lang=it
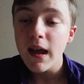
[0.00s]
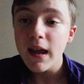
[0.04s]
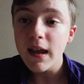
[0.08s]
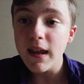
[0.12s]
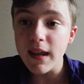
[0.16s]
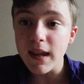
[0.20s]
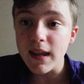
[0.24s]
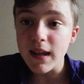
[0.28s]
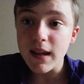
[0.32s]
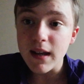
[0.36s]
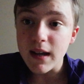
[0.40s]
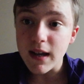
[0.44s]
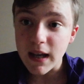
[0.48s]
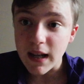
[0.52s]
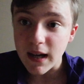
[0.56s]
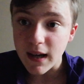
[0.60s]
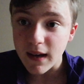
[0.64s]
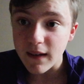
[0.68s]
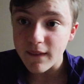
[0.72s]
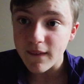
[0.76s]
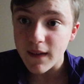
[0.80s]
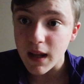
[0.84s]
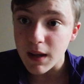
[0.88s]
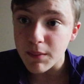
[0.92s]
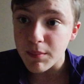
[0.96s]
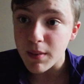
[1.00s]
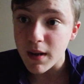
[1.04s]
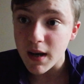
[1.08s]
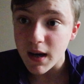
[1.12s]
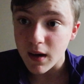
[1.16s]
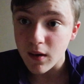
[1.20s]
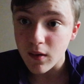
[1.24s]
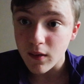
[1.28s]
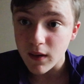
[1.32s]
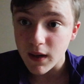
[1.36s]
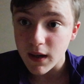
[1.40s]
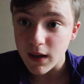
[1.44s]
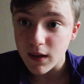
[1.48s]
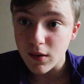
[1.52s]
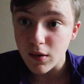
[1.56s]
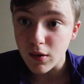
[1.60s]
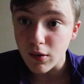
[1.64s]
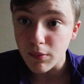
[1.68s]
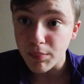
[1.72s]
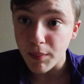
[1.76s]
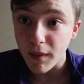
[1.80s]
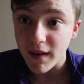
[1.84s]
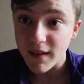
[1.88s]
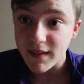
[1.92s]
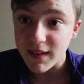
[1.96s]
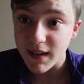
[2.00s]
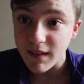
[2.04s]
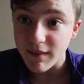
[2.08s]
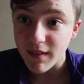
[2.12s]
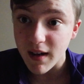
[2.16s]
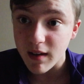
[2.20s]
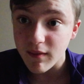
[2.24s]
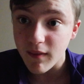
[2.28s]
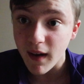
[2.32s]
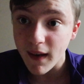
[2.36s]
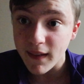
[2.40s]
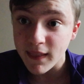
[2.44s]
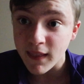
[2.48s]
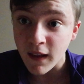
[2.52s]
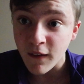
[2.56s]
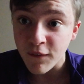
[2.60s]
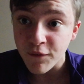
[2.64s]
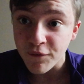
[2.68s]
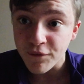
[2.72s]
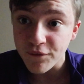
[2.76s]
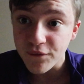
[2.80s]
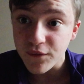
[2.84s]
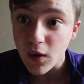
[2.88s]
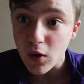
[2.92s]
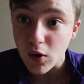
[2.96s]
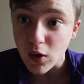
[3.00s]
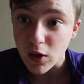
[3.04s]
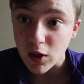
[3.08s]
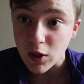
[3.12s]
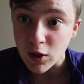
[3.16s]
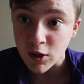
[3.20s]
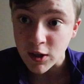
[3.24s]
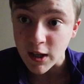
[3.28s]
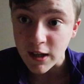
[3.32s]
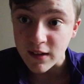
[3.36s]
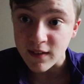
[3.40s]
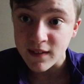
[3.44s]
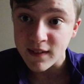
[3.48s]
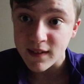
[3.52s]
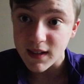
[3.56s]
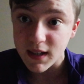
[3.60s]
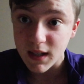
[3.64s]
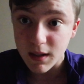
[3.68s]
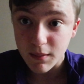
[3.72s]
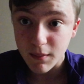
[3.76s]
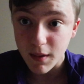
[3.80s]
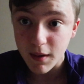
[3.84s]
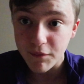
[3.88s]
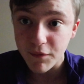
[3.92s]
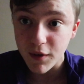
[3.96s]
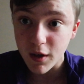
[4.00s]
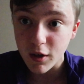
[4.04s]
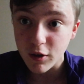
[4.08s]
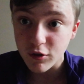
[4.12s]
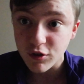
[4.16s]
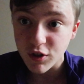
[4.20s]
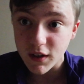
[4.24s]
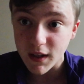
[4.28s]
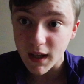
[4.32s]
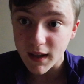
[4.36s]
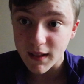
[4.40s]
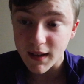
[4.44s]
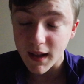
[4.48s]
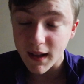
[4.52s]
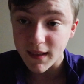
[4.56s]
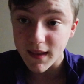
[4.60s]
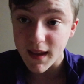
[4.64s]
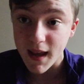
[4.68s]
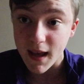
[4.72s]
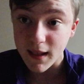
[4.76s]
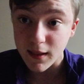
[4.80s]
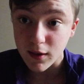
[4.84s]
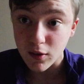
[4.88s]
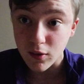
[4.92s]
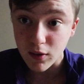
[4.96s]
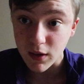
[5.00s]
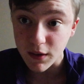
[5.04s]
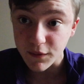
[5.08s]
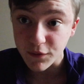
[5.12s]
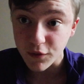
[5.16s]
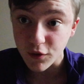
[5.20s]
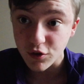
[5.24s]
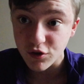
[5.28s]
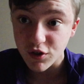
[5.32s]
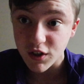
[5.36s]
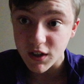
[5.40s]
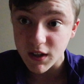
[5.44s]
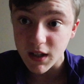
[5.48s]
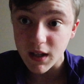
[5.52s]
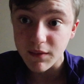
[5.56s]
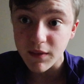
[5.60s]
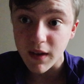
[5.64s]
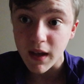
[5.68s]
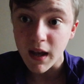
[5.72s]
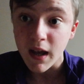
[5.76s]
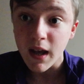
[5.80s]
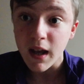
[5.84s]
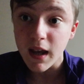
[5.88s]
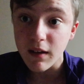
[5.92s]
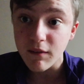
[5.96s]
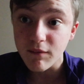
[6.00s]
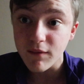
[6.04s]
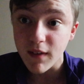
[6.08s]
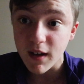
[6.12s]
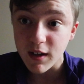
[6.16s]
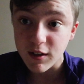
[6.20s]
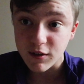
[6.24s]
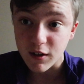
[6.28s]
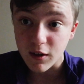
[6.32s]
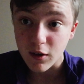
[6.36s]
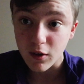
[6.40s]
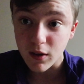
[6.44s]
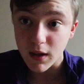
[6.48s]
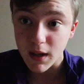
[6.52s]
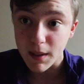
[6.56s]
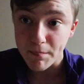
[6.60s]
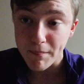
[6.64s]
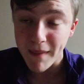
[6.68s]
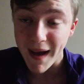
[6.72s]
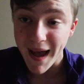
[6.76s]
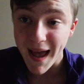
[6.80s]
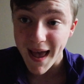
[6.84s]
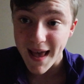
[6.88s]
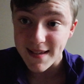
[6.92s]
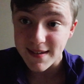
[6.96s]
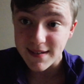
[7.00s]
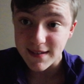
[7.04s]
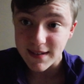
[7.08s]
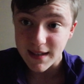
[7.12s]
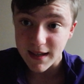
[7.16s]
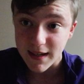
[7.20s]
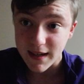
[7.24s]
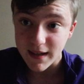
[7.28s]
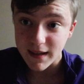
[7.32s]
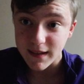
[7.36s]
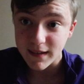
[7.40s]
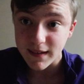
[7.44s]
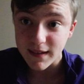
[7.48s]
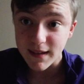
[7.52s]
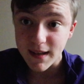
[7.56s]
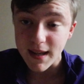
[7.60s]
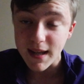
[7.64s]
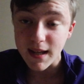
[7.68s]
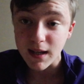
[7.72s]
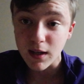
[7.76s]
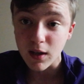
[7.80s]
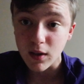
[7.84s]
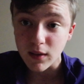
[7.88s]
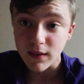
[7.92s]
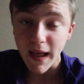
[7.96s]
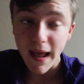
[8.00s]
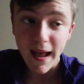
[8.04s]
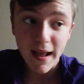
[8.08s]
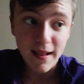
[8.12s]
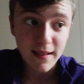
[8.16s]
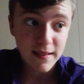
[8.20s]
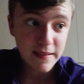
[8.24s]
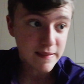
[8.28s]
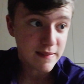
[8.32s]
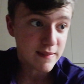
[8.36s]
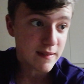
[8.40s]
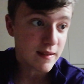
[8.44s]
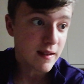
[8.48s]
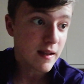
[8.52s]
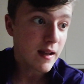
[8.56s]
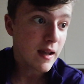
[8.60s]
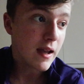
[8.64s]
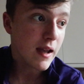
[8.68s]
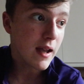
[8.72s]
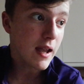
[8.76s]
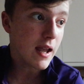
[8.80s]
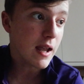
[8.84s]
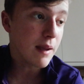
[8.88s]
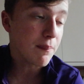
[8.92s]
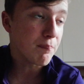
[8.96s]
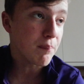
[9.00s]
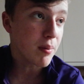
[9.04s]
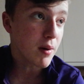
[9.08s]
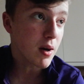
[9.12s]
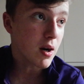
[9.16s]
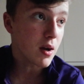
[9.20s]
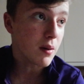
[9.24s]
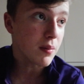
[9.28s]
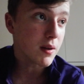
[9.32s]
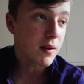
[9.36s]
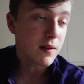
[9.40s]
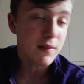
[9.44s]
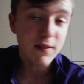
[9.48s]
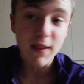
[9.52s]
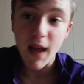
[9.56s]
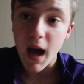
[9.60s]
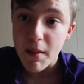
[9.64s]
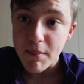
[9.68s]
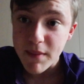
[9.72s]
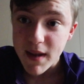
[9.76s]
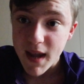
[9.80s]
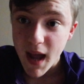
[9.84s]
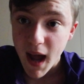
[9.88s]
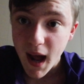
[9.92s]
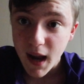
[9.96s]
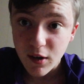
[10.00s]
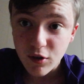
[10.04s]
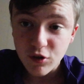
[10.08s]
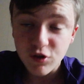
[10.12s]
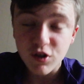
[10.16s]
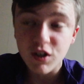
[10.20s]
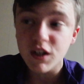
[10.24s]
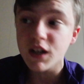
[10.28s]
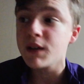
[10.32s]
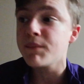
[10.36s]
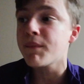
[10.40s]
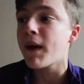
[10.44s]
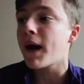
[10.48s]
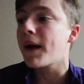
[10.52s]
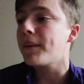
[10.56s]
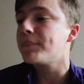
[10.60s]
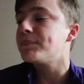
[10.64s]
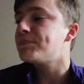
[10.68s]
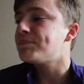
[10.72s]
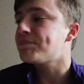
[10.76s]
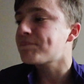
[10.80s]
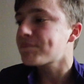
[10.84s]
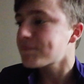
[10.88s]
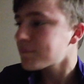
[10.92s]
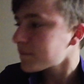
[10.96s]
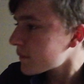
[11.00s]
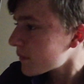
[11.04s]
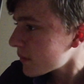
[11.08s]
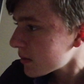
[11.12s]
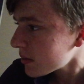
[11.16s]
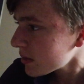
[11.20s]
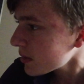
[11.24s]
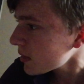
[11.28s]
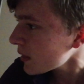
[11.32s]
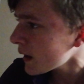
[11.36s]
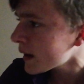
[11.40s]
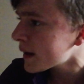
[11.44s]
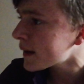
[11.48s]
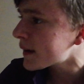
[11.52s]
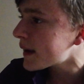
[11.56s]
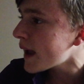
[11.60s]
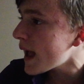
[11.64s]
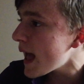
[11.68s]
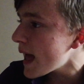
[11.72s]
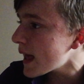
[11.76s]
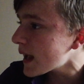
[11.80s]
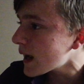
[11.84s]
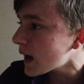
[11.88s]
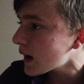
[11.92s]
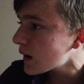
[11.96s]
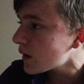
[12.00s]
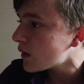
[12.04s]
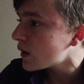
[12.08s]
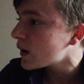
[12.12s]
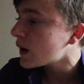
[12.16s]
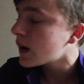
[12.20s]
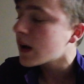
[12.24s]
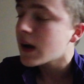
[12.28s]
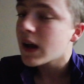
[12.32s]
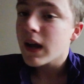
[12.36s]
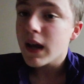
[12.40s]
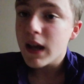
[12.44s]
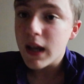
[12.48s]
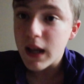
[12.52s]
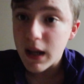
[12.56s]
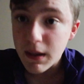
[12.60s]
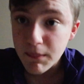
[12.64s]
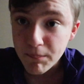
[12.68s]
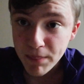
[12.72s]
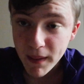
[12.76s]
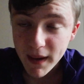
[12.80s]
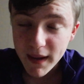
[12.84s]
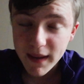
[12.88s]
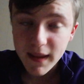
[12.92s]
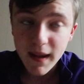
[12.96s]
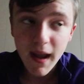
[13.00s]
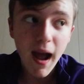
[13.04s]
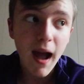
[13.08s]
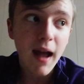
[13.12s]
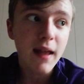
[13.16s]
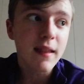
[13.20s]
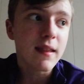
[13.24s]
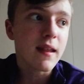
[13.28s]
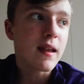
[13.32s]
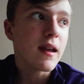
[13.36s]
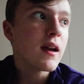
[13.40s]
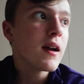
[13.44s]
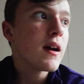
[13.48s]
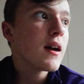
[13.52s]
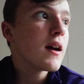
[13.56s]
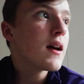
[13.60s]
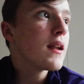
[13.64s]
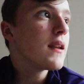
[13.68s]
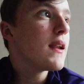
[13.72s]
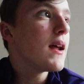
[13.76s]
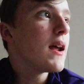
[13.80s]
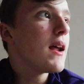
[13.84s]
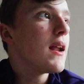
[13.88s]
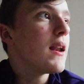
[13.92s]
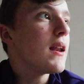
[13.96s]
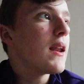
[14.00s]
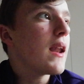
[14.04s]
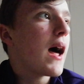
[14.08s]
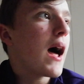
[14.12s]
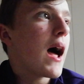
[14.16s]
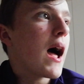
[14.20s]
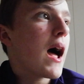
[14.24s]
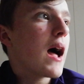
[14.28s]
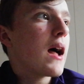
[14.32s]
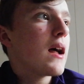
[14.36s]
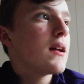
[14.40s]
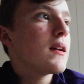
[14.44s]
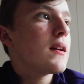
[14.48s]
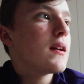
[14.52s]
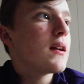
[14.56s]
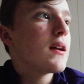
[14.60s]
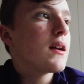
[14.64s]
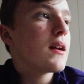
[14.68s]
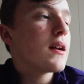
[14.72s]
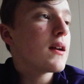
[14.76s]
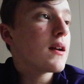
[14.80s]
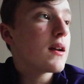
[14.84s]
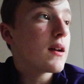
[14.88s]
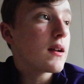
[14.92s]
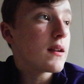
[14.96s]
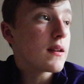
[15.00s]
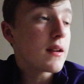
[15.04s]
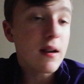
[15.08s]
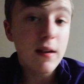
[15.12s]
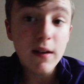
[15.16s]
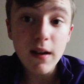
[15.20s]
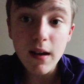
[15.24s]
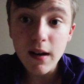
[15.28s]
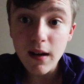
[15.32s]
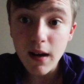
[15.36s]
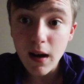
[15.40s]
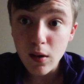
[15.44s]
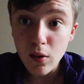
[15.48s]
incredibile con il gruppo che stava arrivando a fortissime velocità da dietro con i fuggitivi invece con maestri Nico Dance e proprio Damiano Cima che erano impegnati nella, eh, nella,